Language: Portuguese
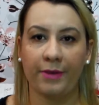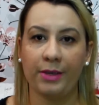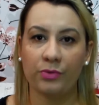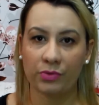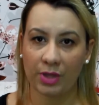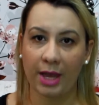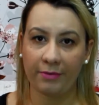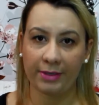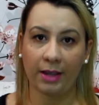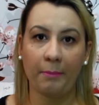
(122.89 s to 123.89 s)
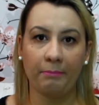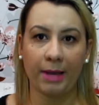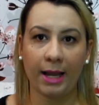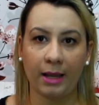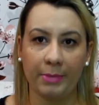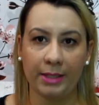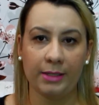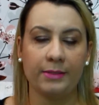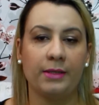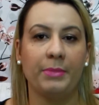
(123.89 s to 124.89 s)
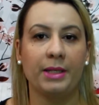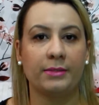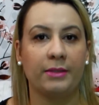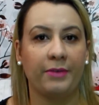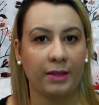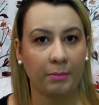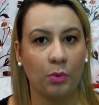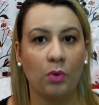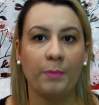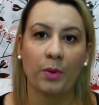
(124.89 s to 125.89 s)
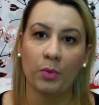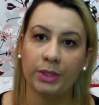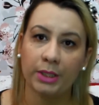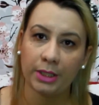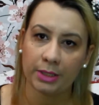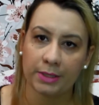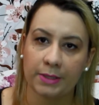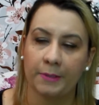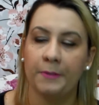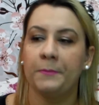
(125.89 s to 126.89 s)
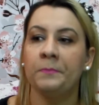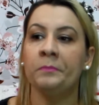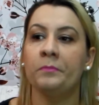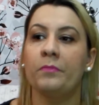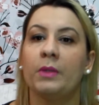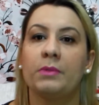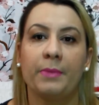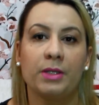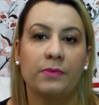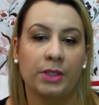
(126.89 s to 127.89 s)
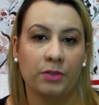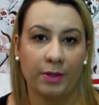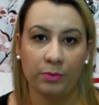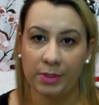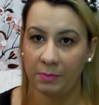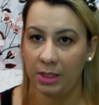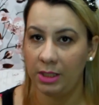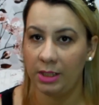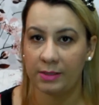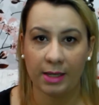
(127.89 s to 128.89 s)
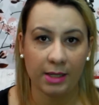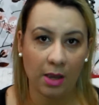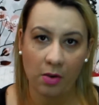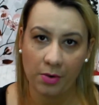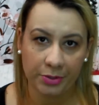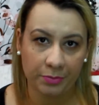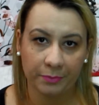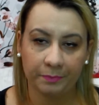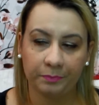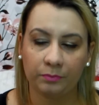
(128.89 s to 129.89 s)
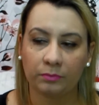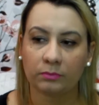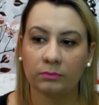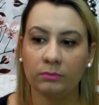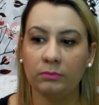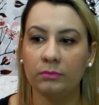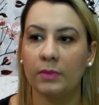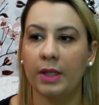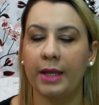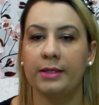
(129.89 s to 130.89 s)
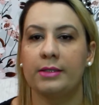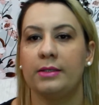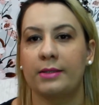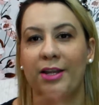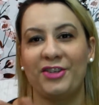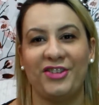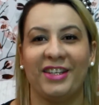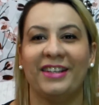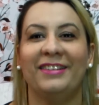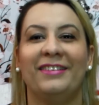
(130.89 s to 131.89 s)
vai usar, vai acabar com a melissa e a melissa ainda vai estar tá boa para outra criança. Principalmente se você tiver duas menininhas aí, é ótimo. Né, assim, escadinha.